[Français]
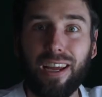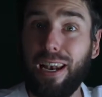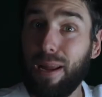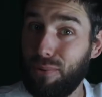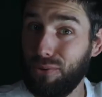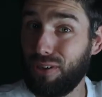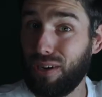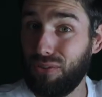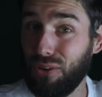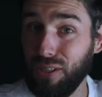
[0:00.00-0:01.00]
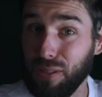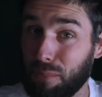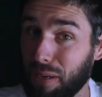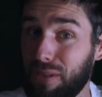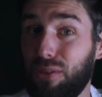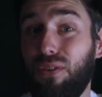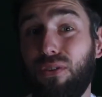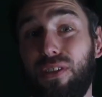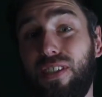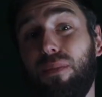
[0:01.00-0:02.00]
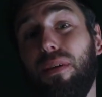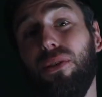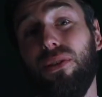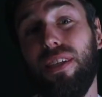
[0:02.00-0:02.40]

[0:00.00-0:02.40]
La pornographie en ligne permet de vivre des expériences